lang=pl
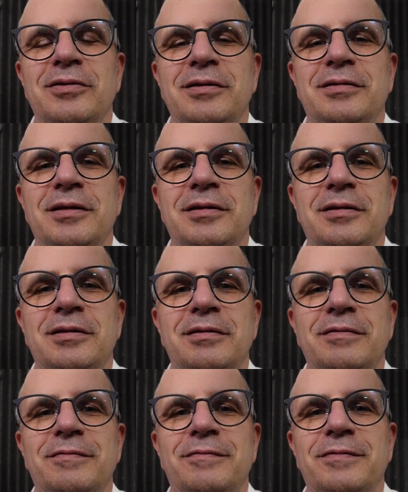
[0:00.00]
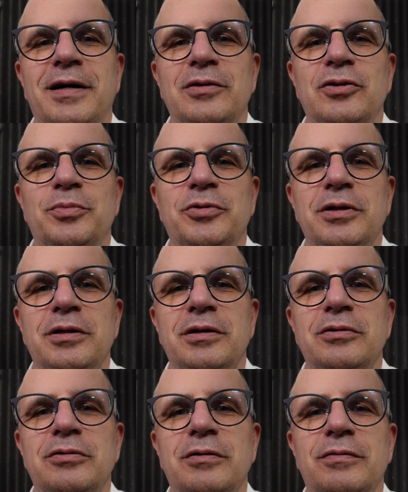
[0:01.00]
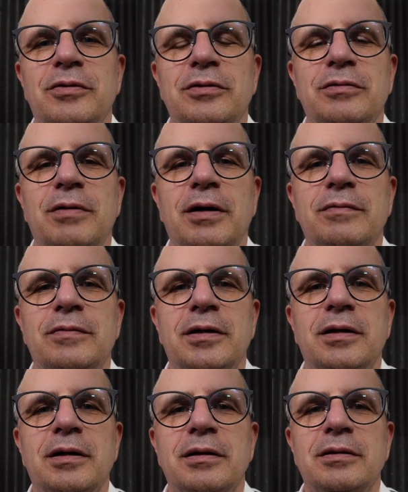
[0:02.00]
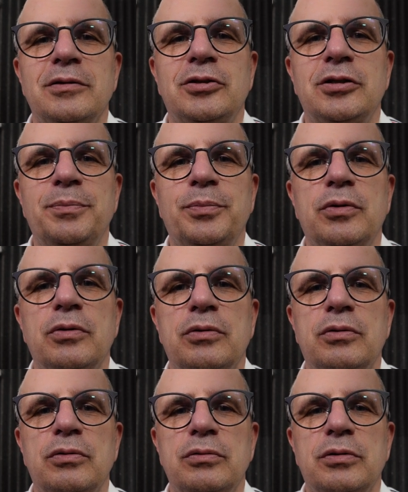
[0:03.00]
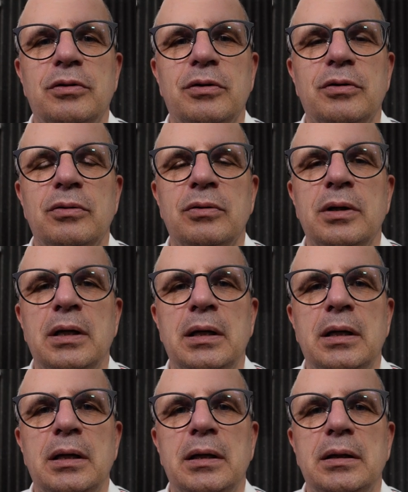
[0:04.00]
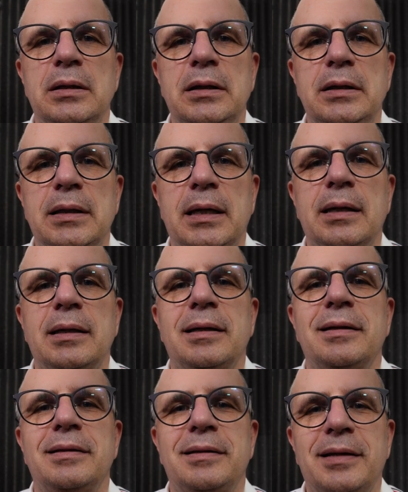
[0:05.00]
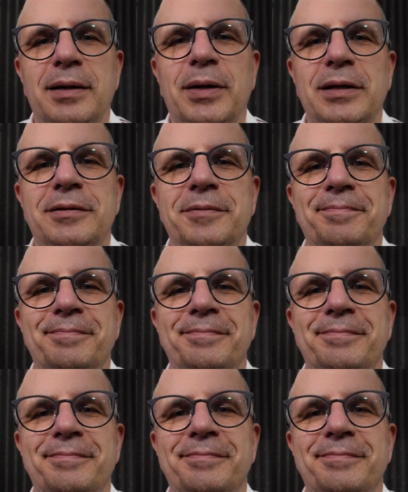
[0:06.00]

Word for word: to niestety warto przyjechać do Wrocławia szybko, krótko i na temat.